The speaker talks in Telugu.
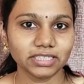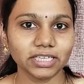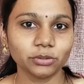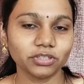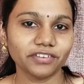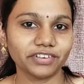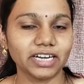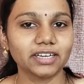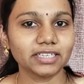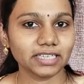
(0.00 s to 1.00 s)
నేను నా
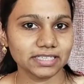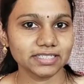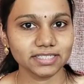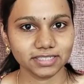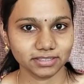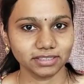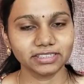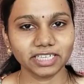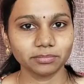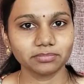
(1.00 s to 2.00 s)
ఫ్రెండ్ కలిసి
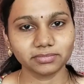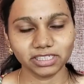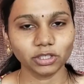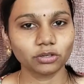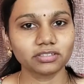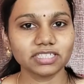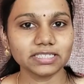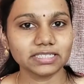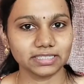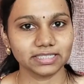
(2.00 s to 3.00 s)
ఇద్దరం ఇంట్లో నుంచి
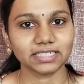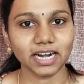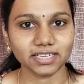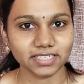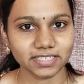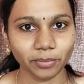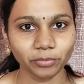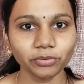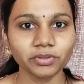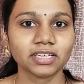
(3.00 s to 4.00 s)
స్టార్ట్
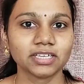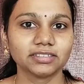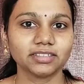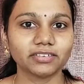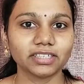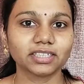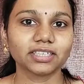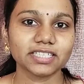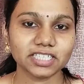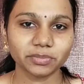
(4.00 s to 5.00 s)
చేశాము తర్వాత
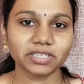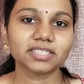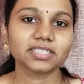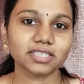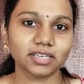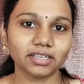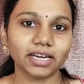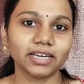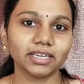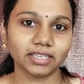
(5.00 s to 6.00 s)
కస్టమర్స్
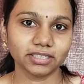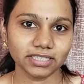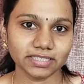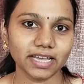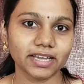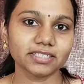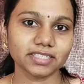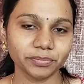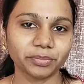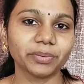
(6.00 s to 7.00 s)
అండ్ డిజైన్స్
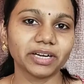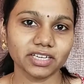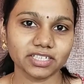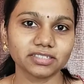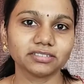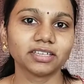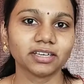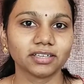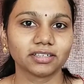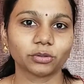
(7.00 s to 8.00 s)
ఇంప్లిమెంటేషన్
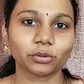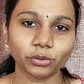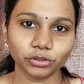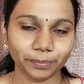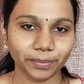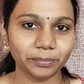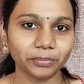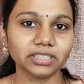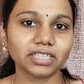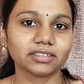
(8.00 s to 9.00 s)
గ్రోతప్
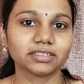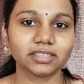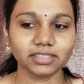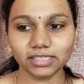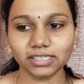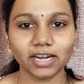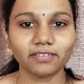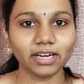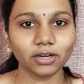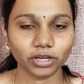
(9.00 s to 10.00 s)
అయిపోయి తర్వాత ఈ
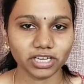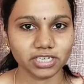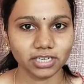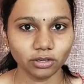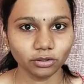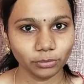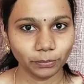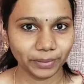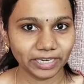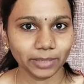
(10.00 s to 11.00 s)
అల్వాల్ లొకేషన్లో
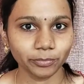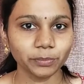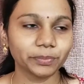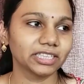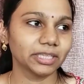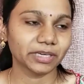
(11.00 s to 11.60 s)
పెట్టాము ఇప్పుడైతే